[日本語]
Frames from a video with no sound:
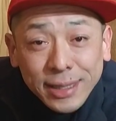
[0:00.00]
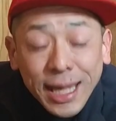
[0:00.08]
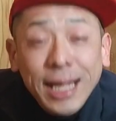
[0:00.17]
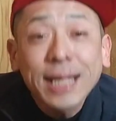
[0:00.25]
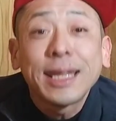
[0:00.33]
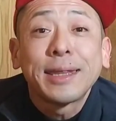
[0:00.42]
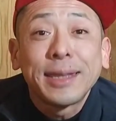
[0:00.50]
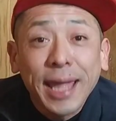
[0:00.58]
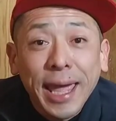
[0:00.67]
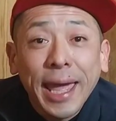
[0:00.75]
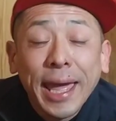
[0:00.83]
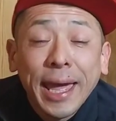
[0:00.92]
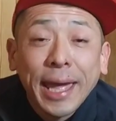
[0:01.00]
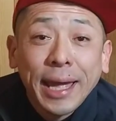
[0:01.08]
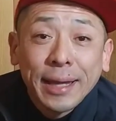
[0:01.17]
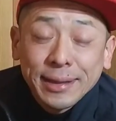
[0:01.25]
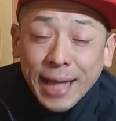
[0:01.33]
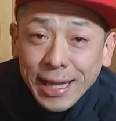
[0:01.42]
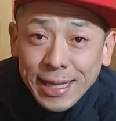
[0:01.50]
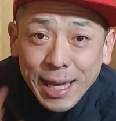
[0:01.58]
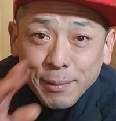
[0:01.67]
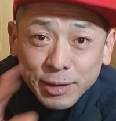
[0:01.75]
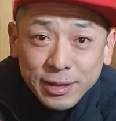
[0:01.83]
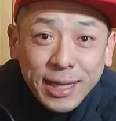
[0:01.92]
ただですね、何
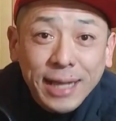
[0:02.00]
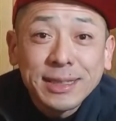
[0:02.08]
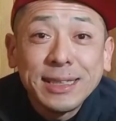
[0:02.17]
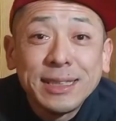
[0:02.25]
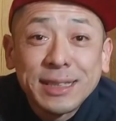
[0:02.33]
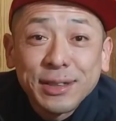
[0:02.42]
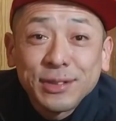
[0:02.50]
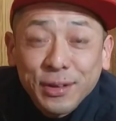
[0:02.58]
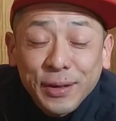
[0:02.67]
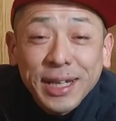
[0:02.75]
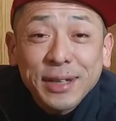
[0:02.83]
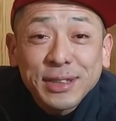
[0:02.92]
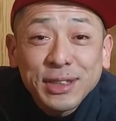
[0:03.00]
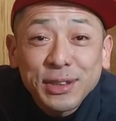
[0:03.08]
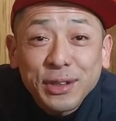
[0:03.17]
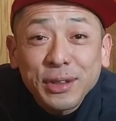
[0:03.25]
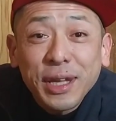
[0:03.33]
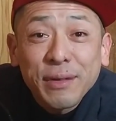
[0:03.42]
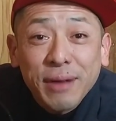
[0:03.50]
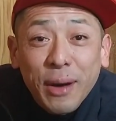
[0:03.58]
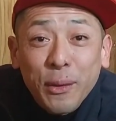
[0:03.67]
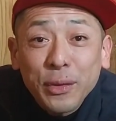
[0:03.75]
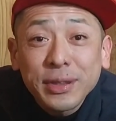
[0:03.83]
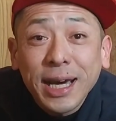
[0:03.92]
が難しいっていうと、私の拠点
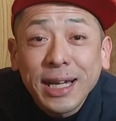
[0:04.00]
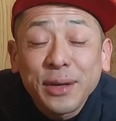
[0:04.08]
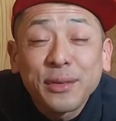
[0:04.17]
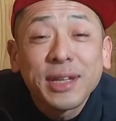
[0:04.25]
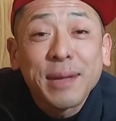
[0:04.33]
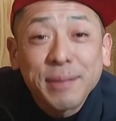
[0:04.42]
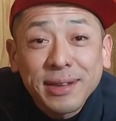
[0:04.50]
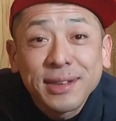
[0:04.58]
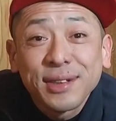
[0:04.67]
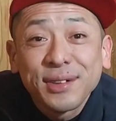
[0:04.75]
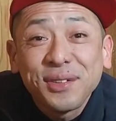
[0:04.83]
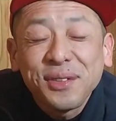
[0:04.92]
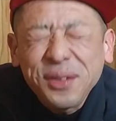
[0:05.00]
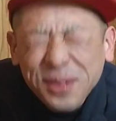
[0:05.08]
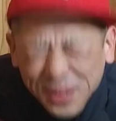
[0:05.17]
は大阪でございます。大